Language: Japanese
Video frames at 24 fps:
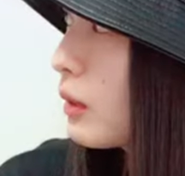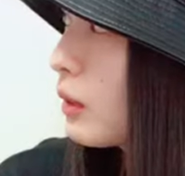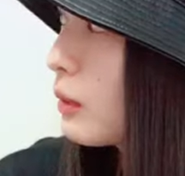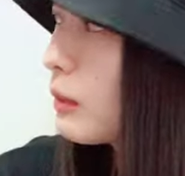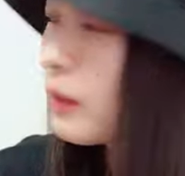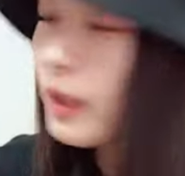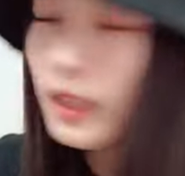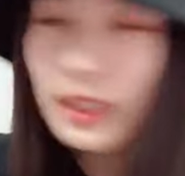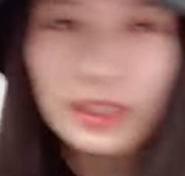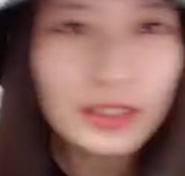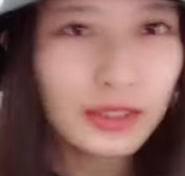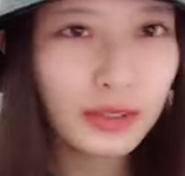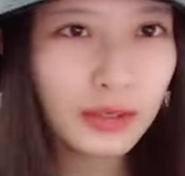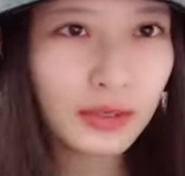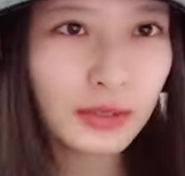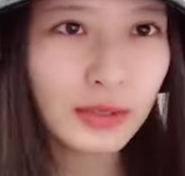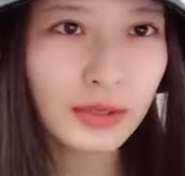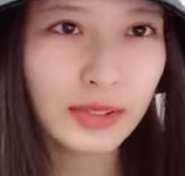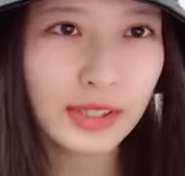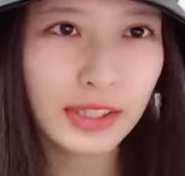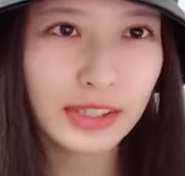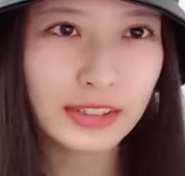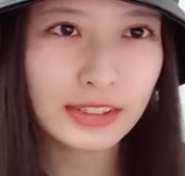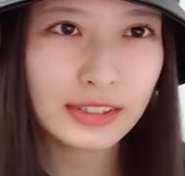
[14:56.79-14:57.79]
割と同
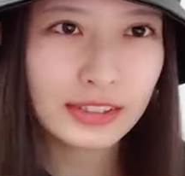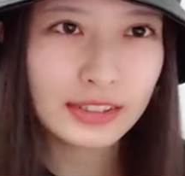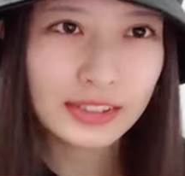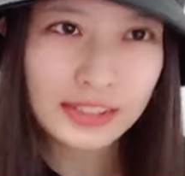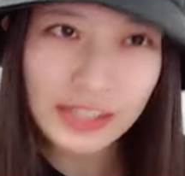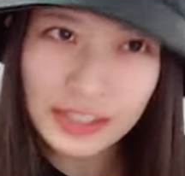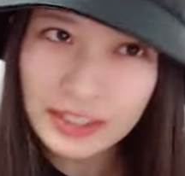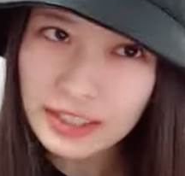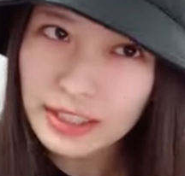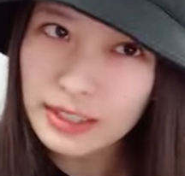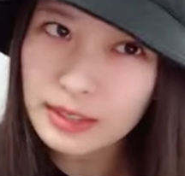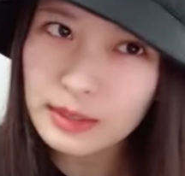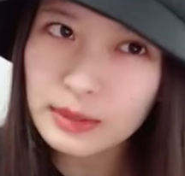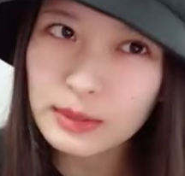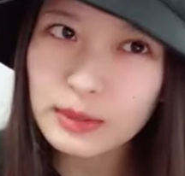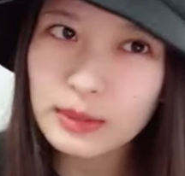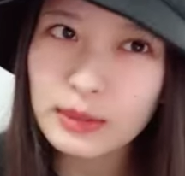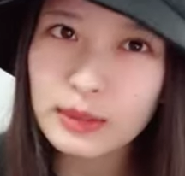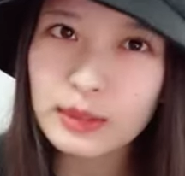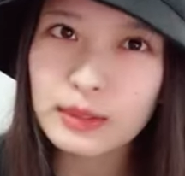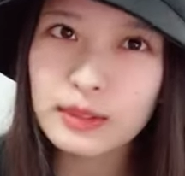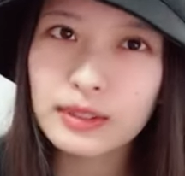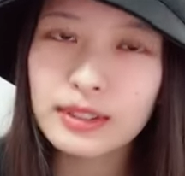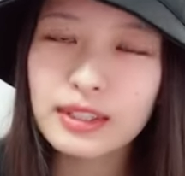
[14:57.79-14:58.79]
格だけ
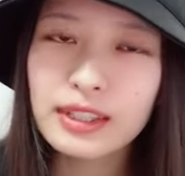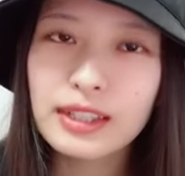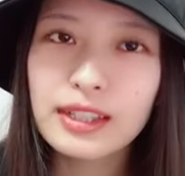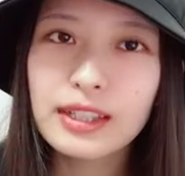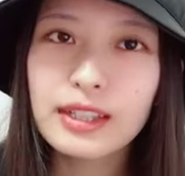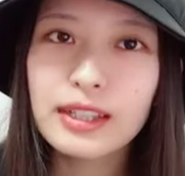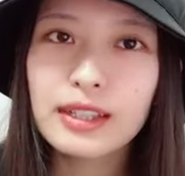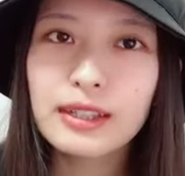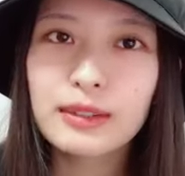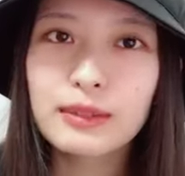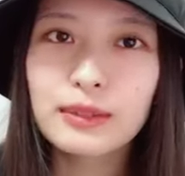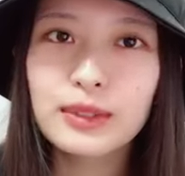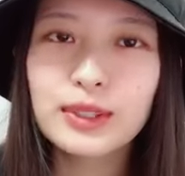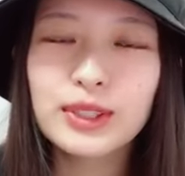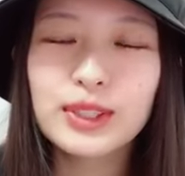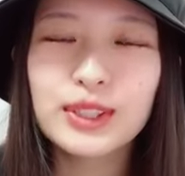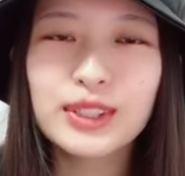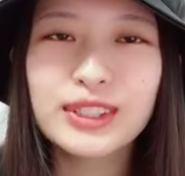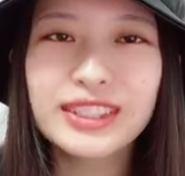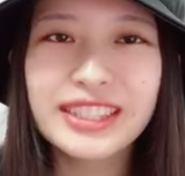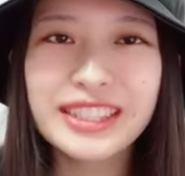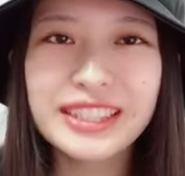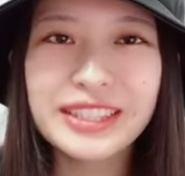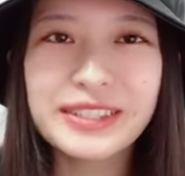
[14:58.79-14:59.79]
ど、もうその
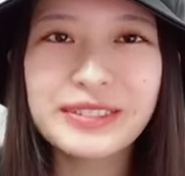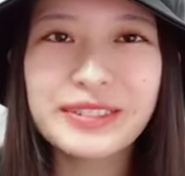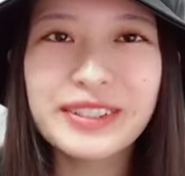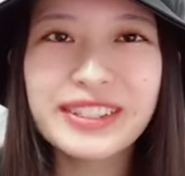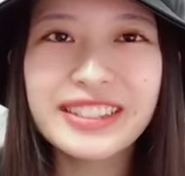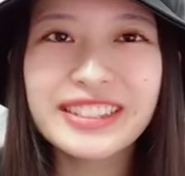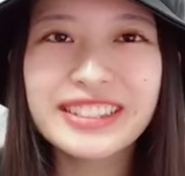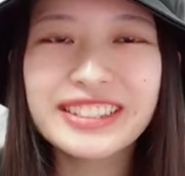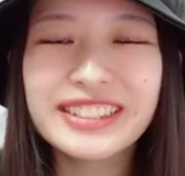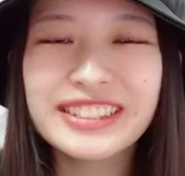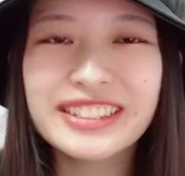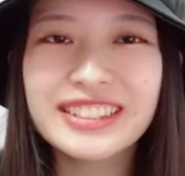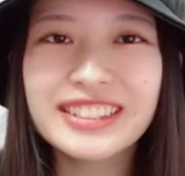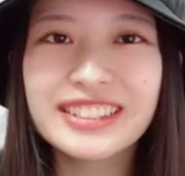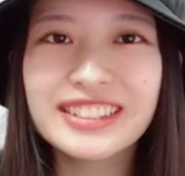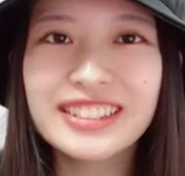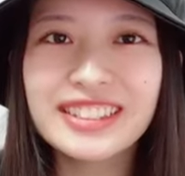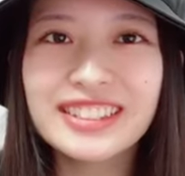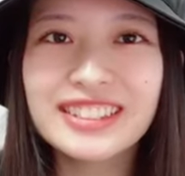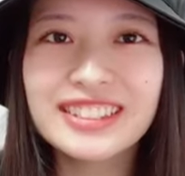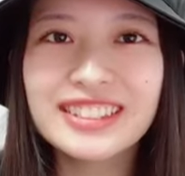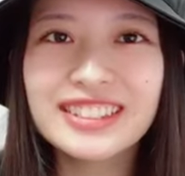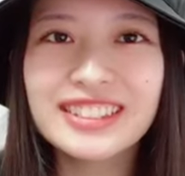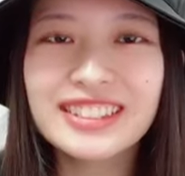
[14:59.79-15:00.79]
先まで知っ
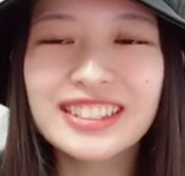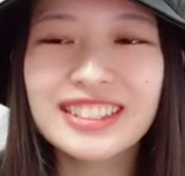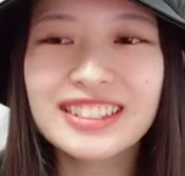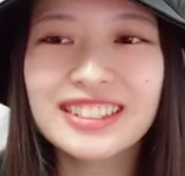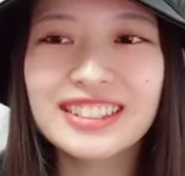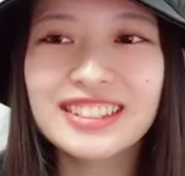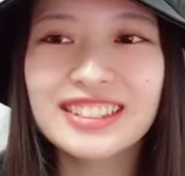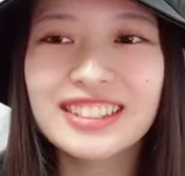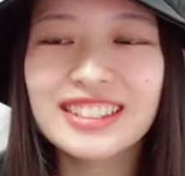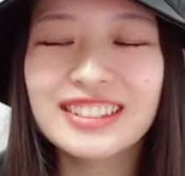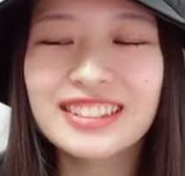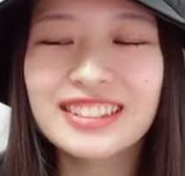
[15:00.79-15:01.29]
てるっちゃ知って